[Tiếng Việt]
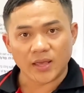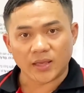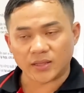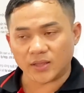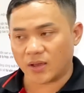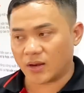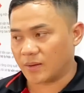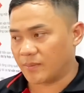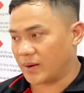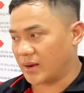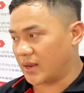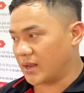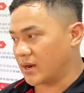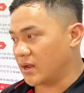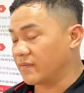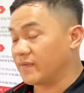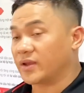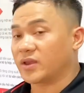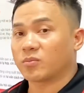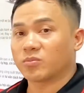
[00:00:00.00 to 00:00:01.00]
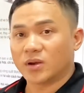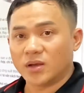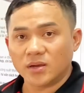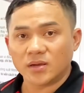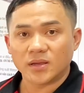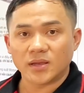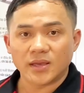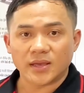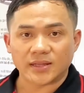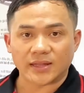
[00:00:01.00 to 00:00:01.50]
Do là mình là đơn vị trong nước,
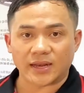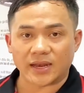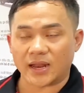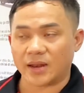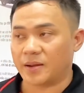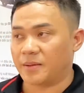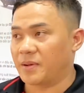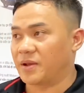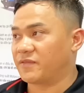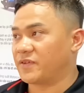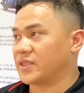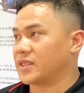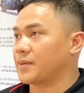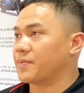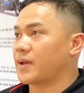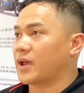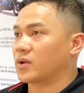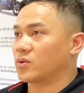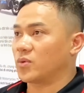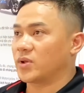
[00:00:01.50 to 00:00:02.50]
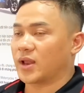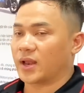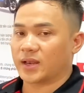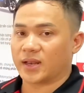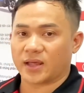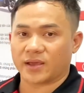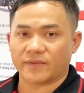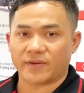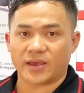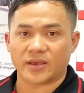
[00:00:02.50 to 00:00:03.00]
thành ra là mình phải chấp hành quy định
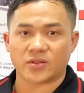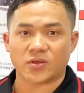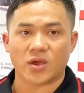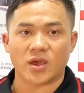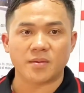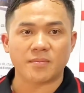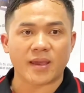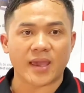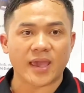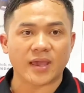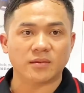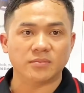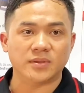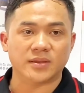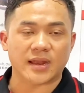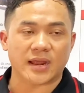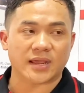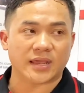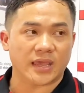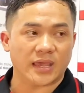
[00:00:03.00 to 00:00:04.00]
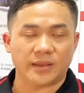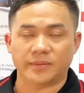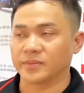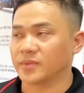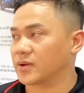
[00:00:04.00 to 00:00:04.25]
là về thuế má cũng như đăng kiểm,